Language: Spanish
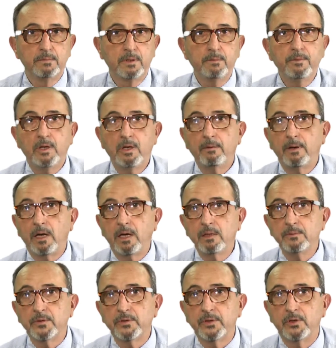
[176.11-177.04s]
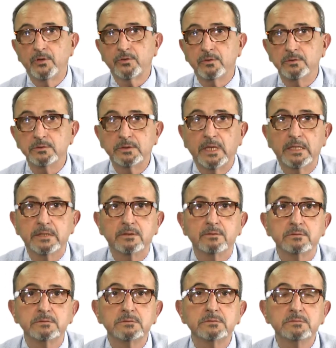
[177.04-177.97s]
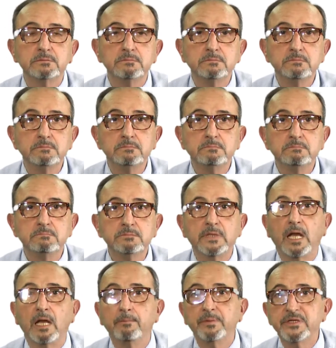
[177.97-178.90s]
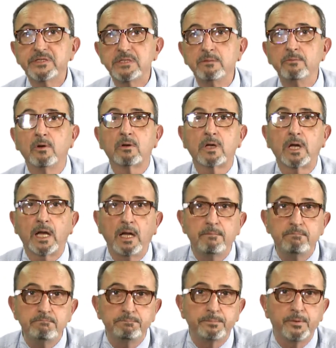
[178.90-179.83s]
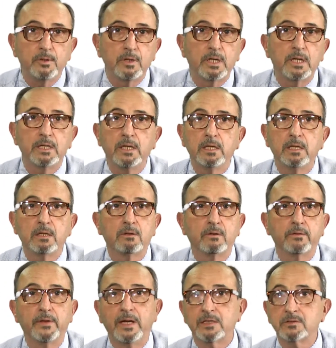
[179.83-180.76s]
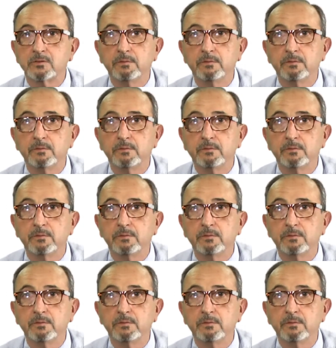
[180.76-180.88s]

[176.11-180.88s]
Primero hablaremos de los contratos, del amplísimo campo genérico de las